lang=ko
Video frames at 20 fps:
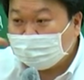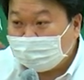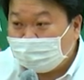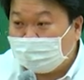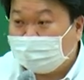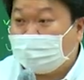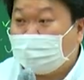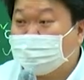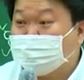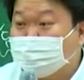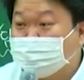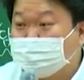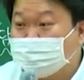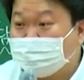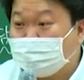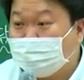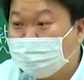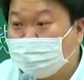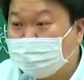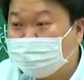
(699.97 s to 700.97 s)
아 가족들
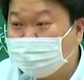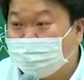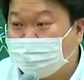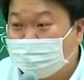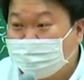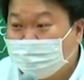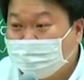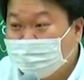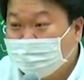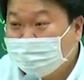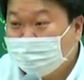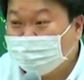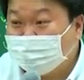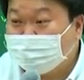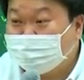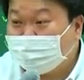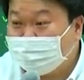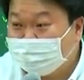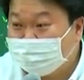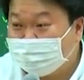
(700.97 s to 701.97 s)
다 와서
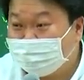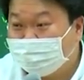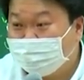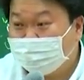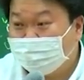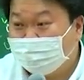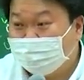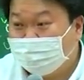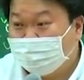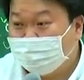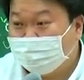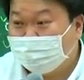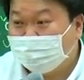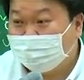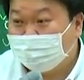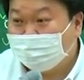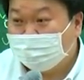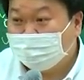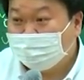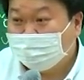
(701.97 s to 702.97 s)
울산에서
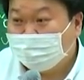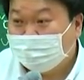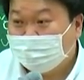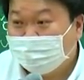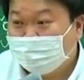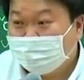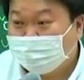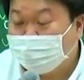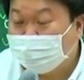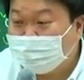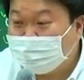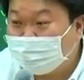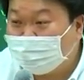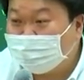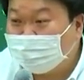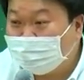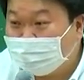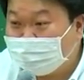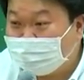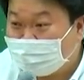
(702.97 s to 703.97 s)
본인
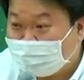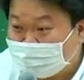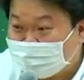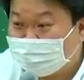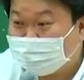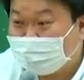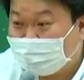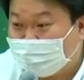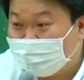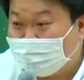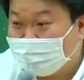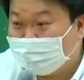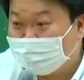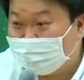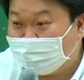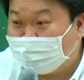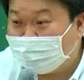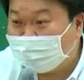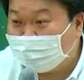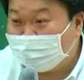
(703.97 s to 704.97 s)
공부하는데 가족이 다 올라온
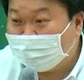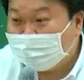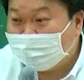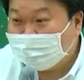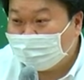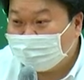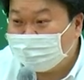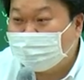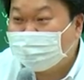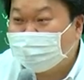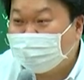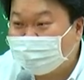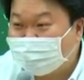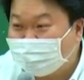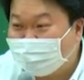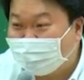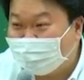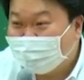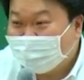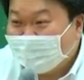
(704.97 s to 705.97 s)
거야?
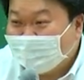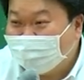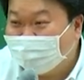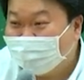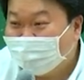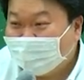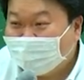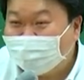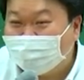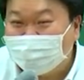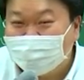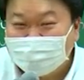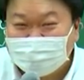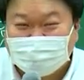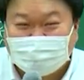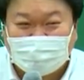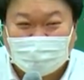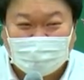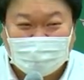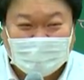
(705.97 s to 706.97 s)
미쳤어. 이
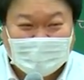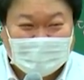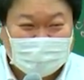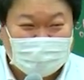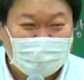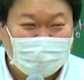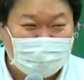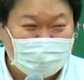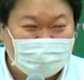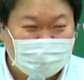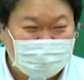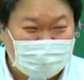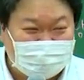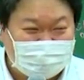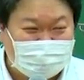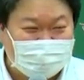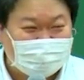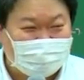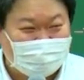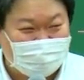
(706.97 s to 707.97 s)
사람 여기도
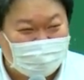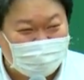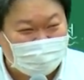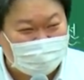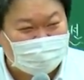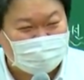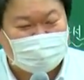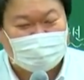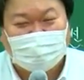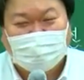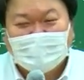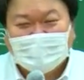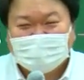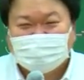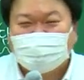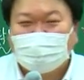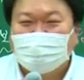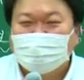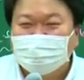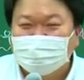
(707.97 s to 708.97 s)
미친 사람이야. 여기
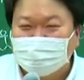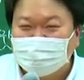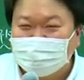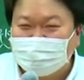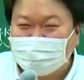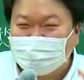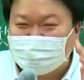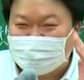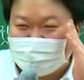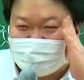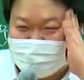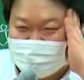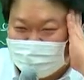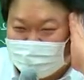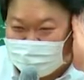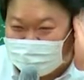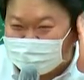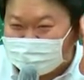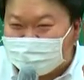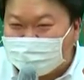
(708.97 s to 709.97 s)
천국이네
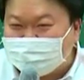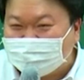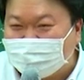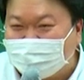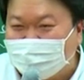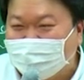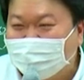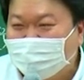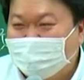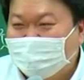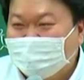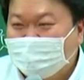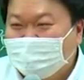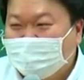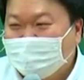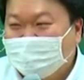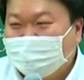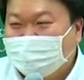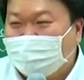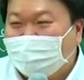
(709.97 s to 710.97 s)
천국 진짜.
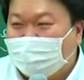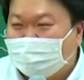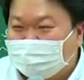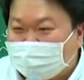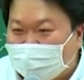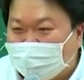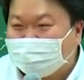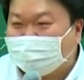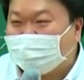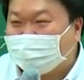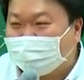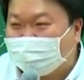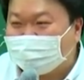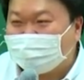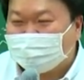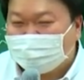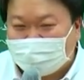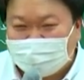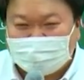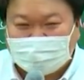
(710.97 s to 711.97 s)
야 대단하다
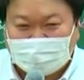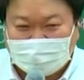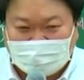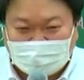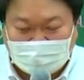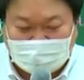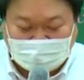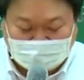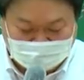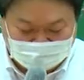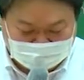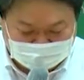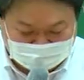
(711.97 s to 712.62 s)
대단해.